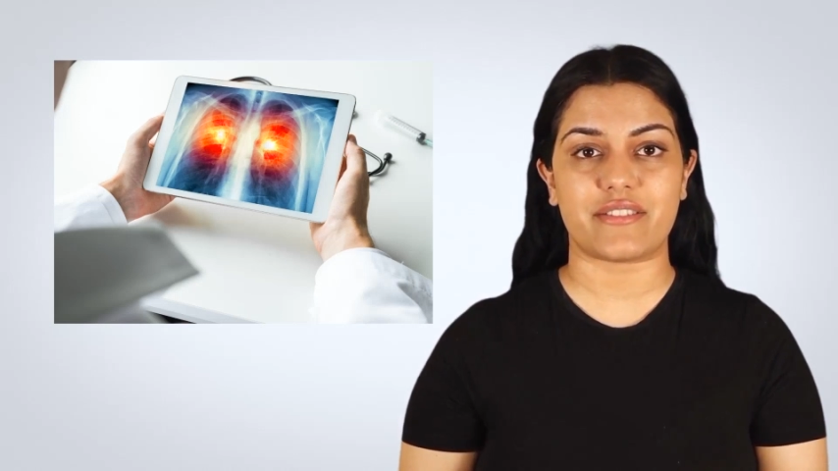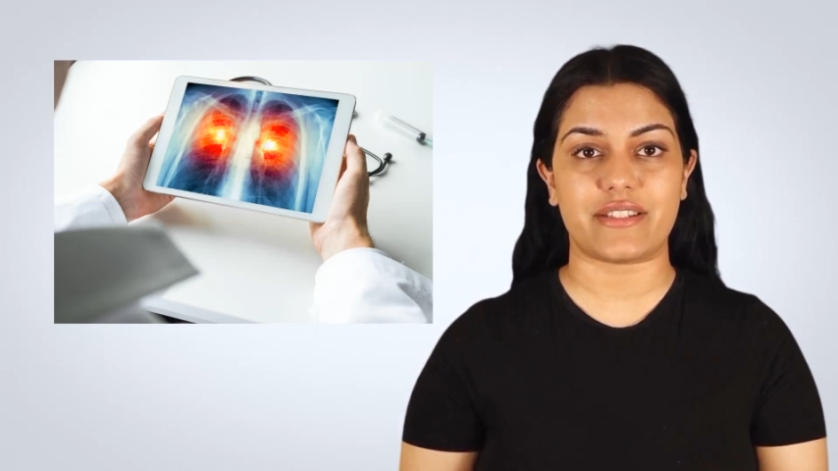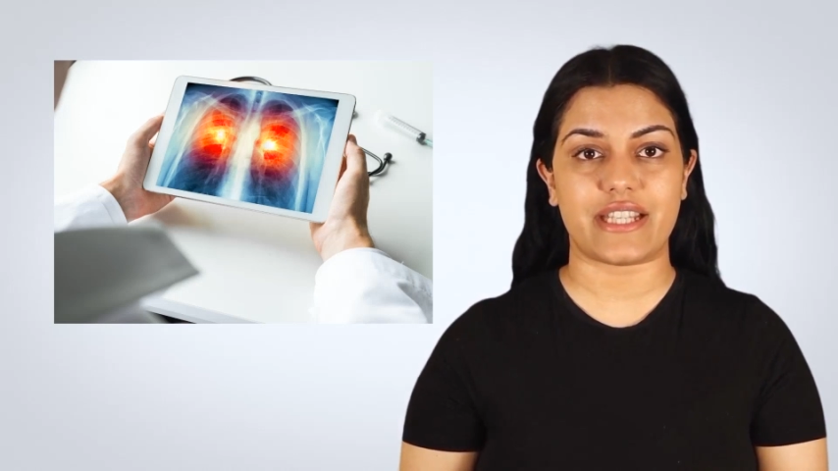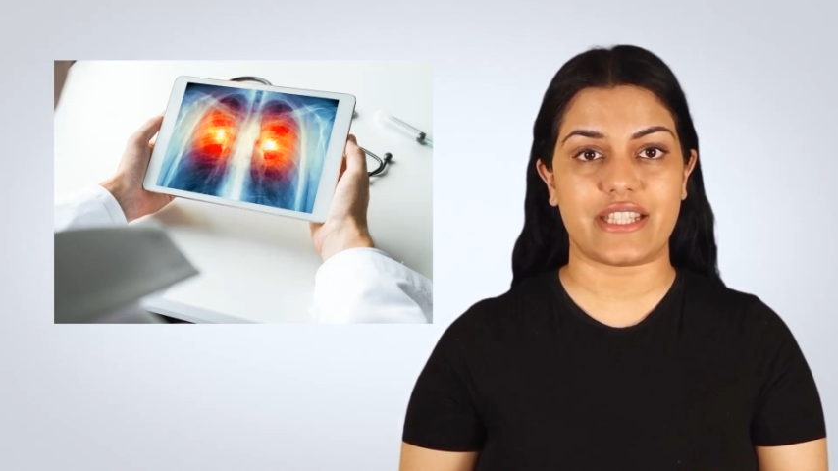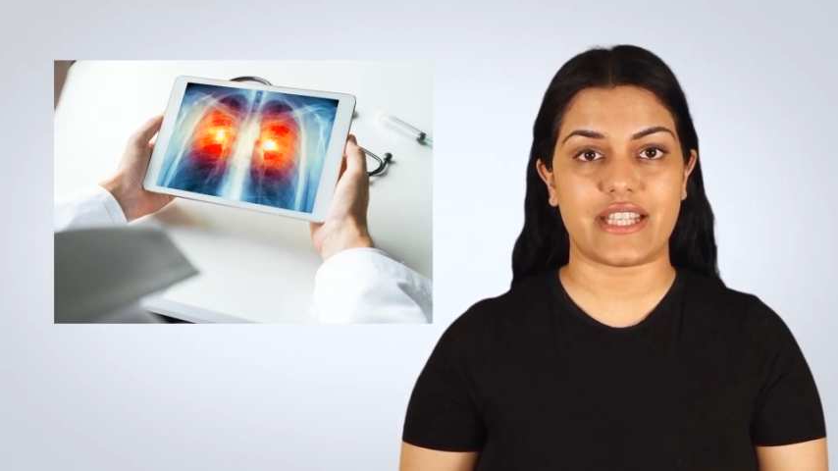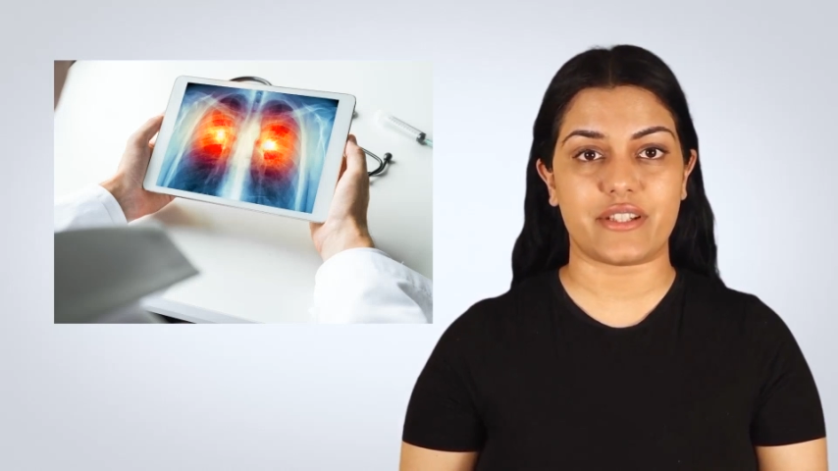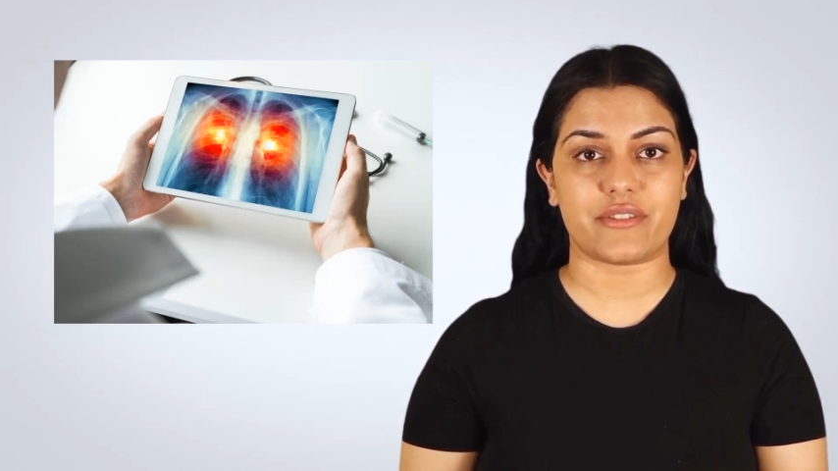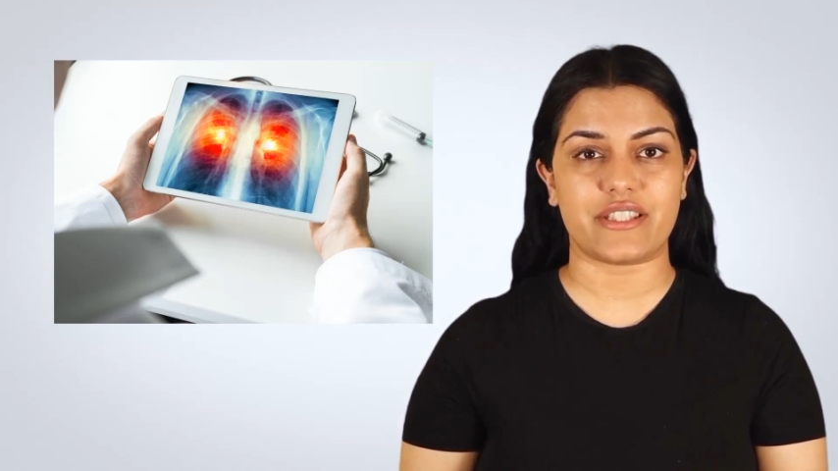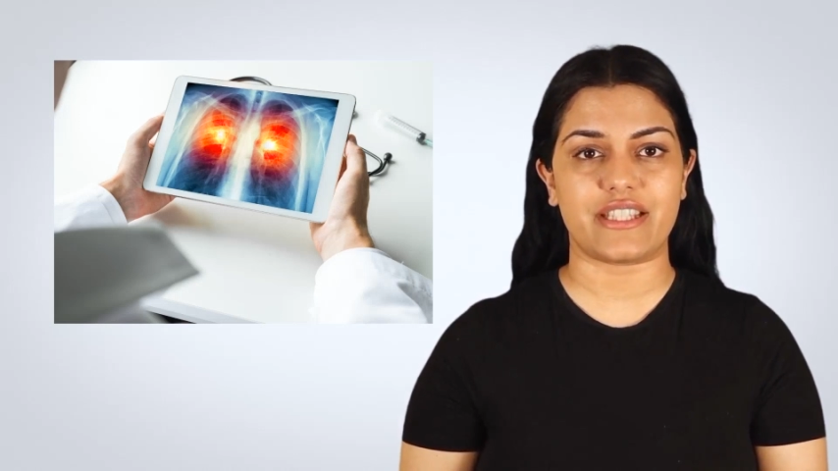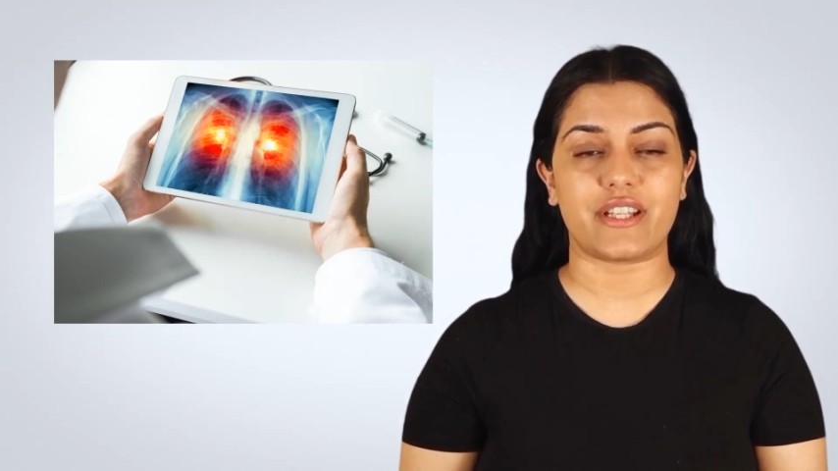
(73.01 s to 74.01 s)
takie jak
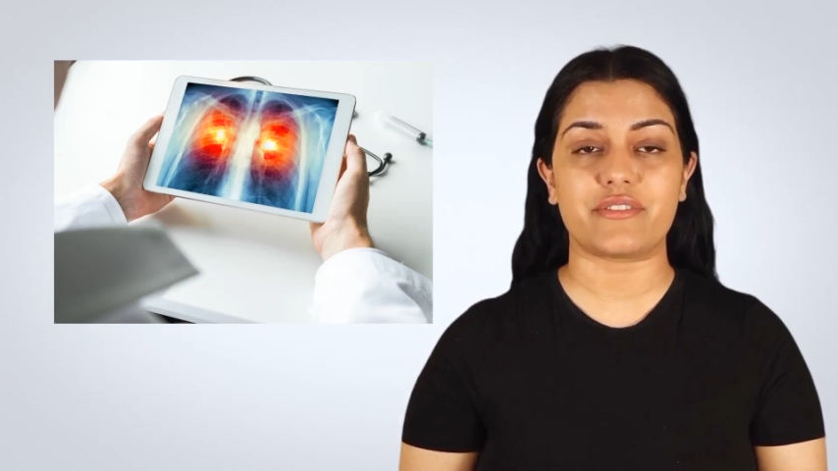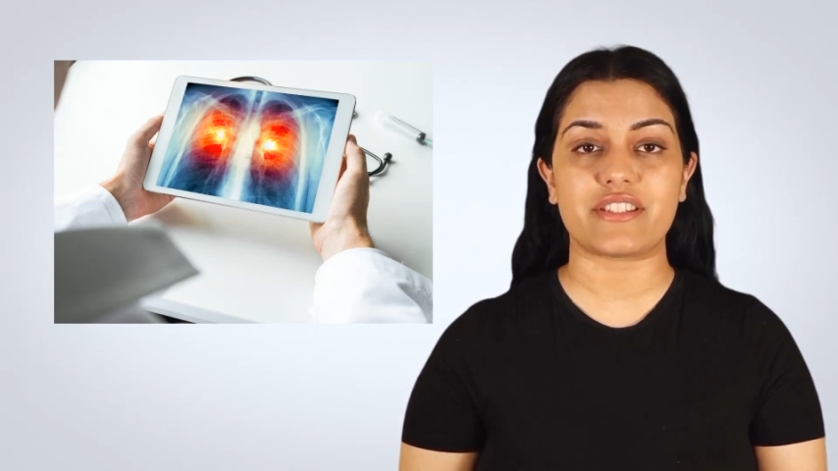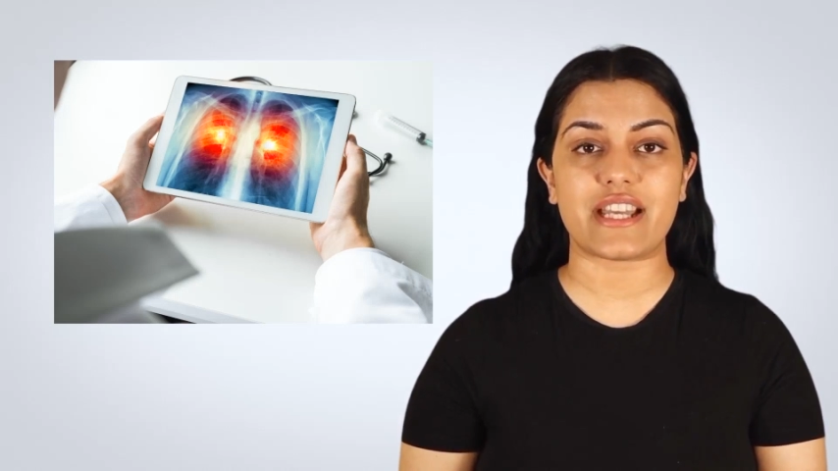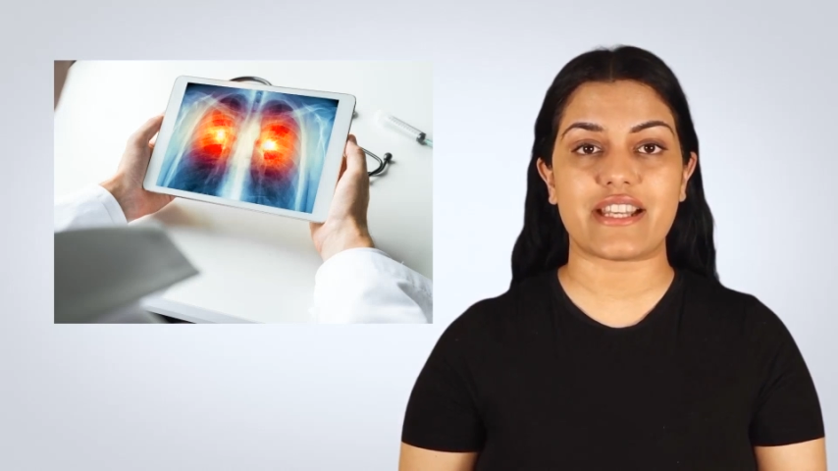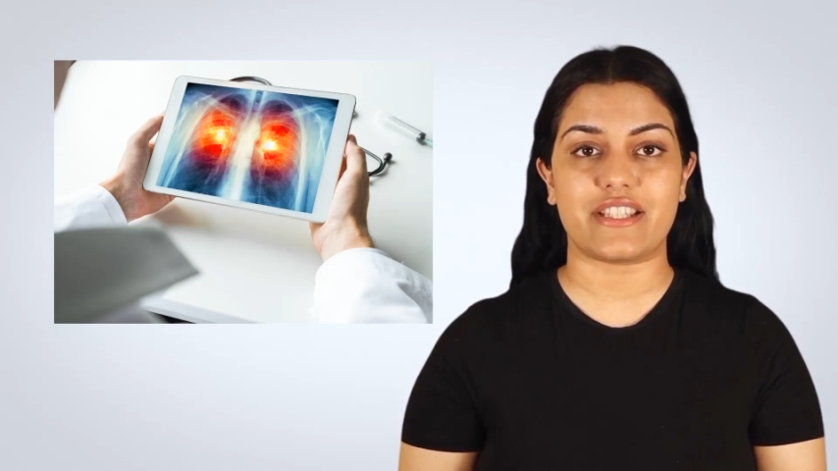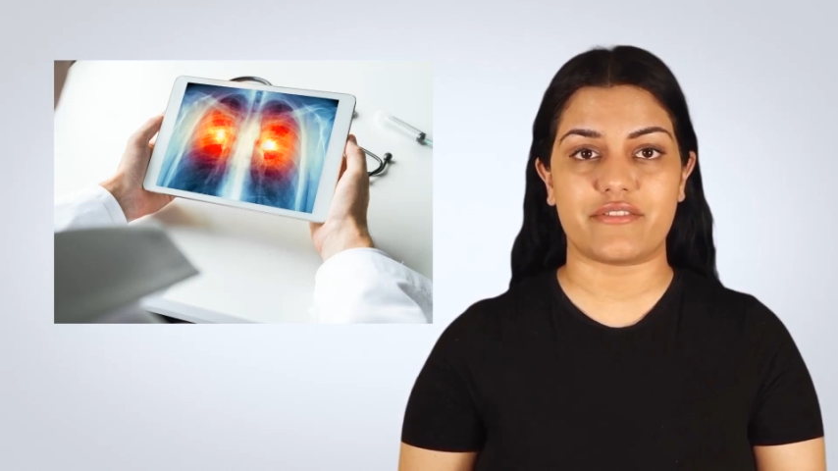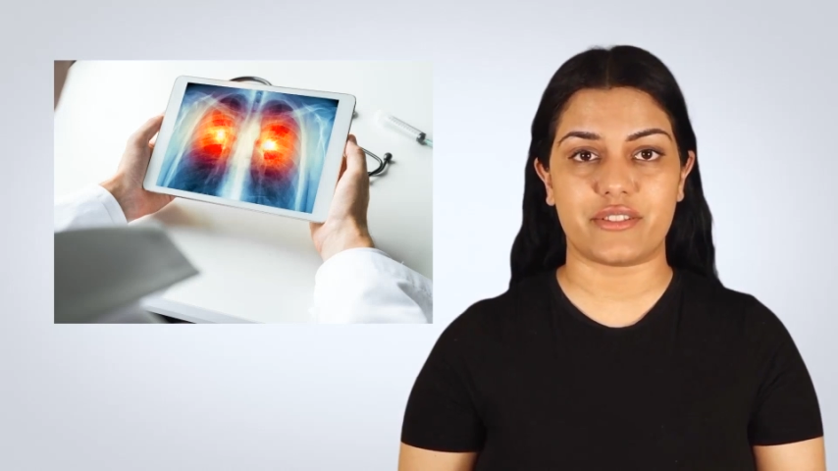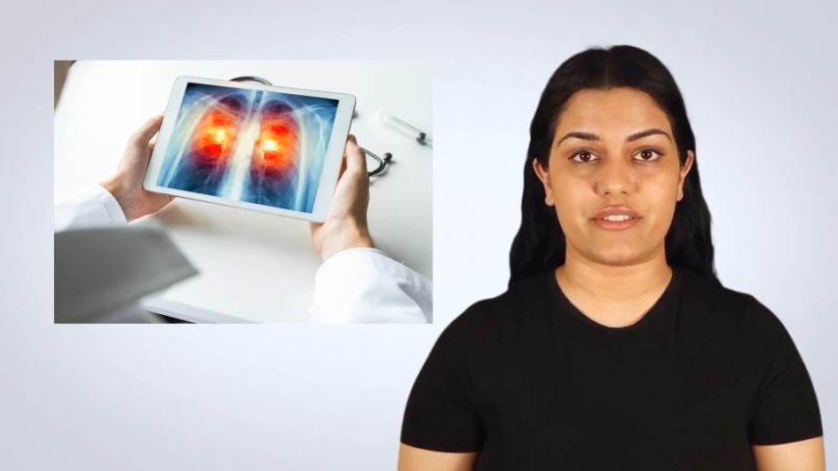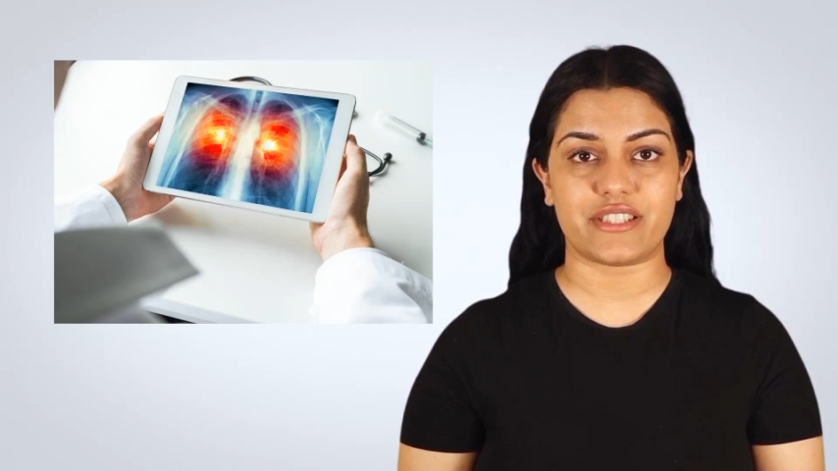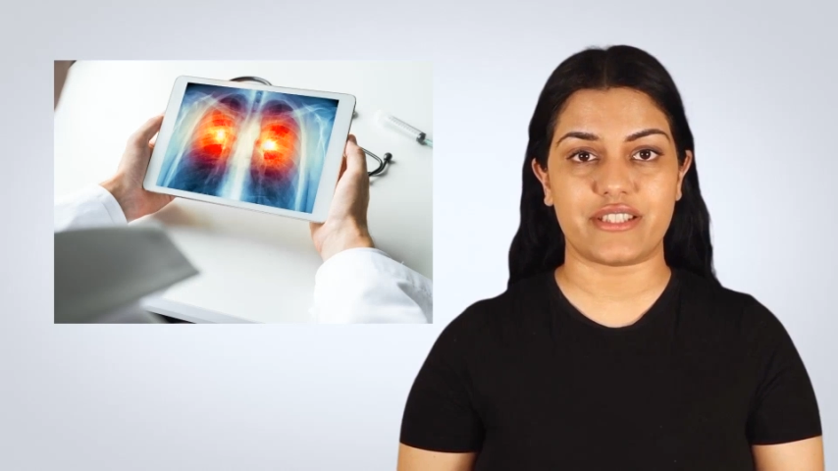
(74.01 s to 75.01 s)
ocena oddychania w
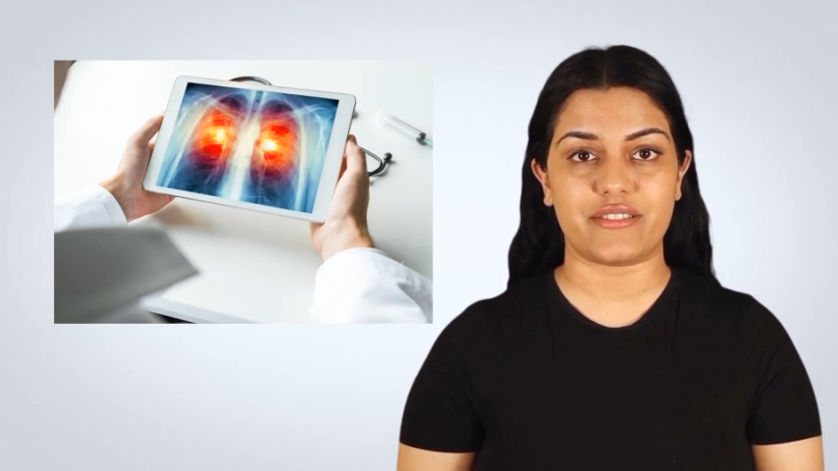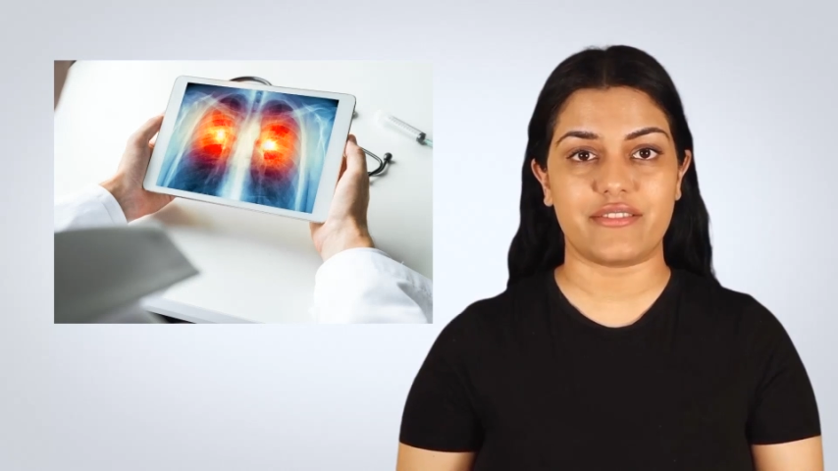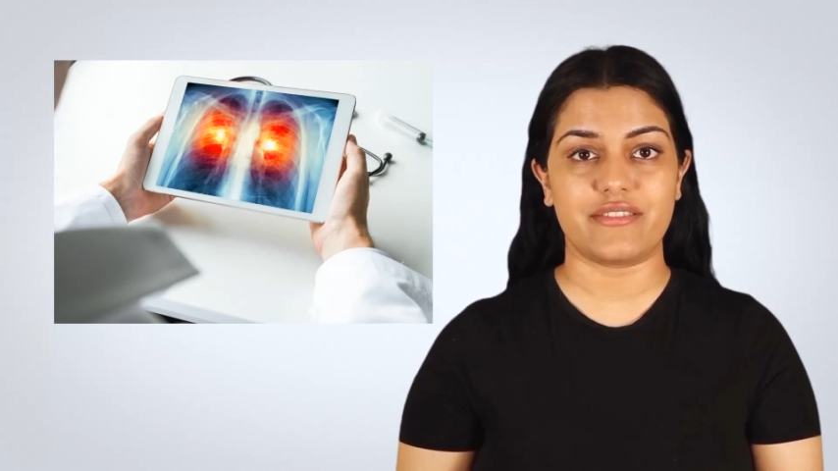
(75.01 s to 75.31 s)
nocy.